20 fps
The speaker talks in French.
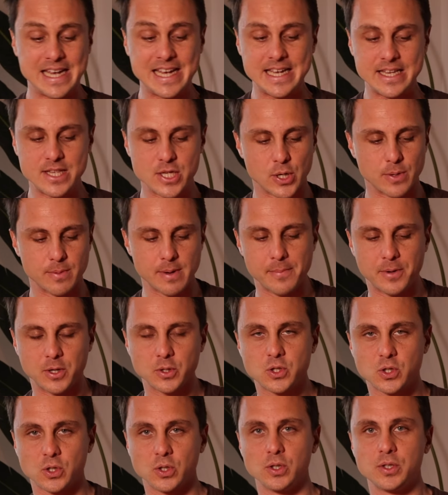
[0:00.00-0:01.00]
énormément
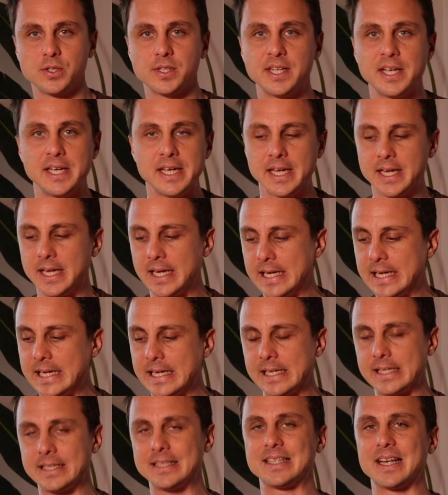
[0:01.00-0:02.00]
de choses
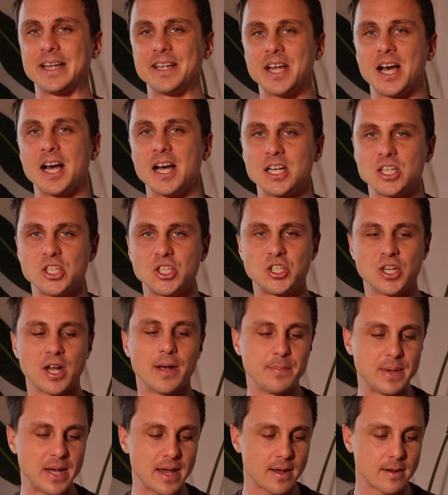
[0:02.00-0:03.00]
et ça n'a
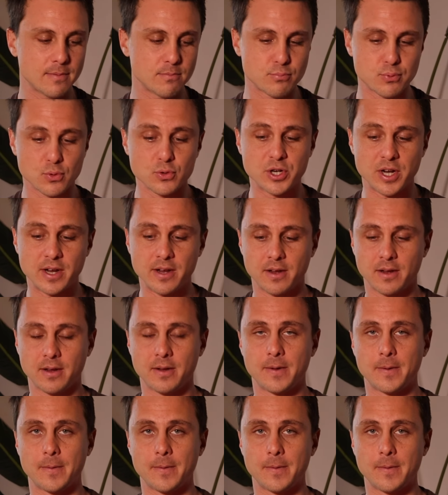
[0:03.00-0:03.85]
jamais bougé.